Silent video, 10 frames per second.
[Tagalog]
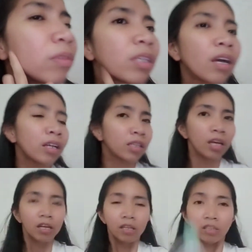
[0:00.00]
Yan.
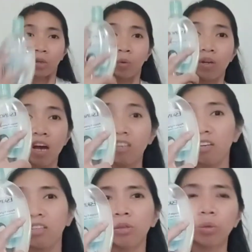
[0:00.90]
Nawala
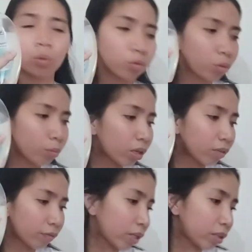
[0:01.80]
siya nito. Sobrang
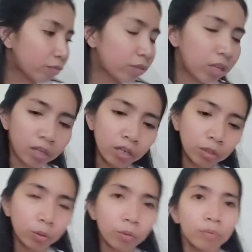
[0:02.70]
effective talaga
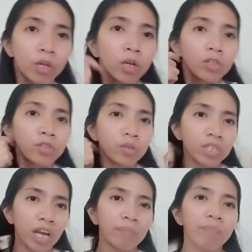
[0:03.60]
to. So,
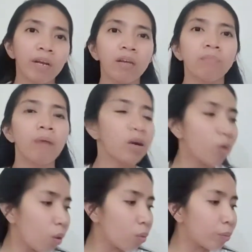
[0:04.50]
syempre,
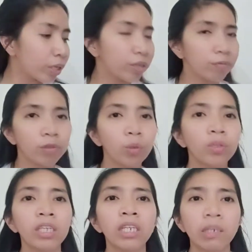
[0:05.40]
bago ko mag-review
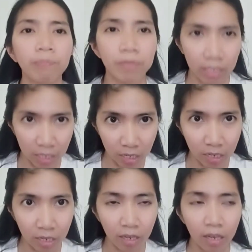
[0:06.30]
ng lipstick
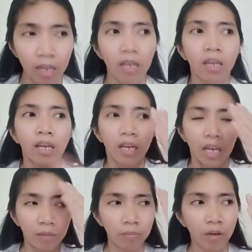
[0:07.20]

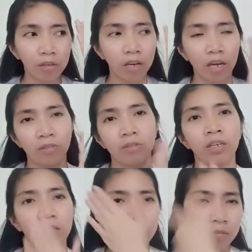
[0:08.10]
and mag-ano
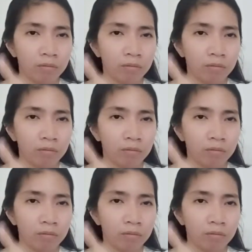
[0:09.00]
ng